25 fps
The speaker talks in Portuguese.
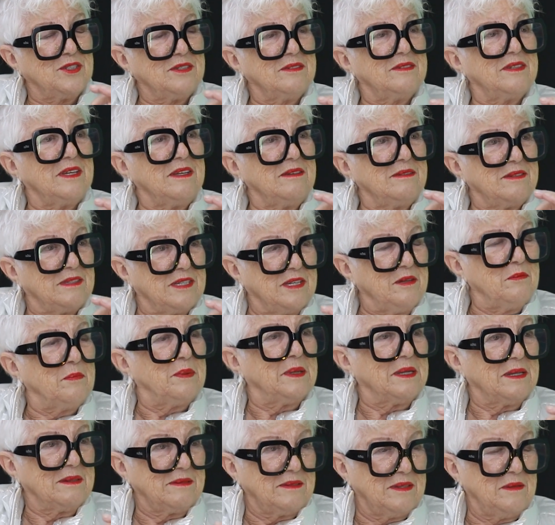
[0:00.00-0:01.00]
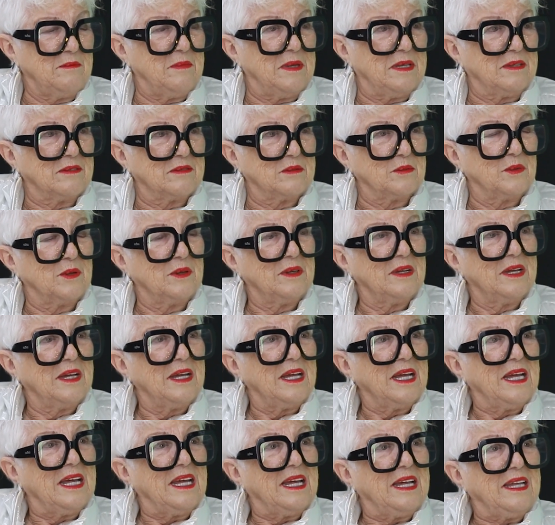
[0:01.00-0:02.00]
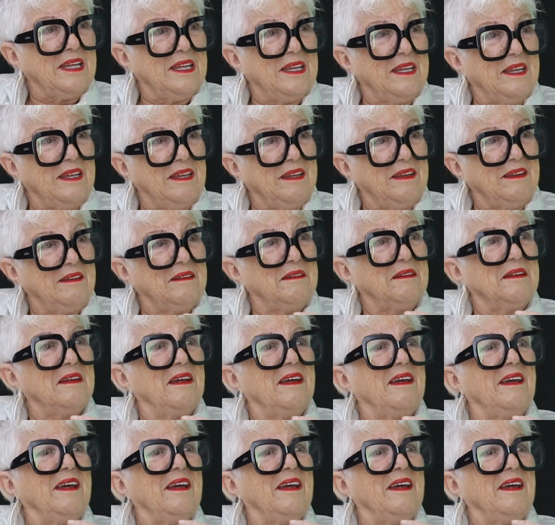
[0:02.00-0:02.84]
dizem sim para si mesmo. E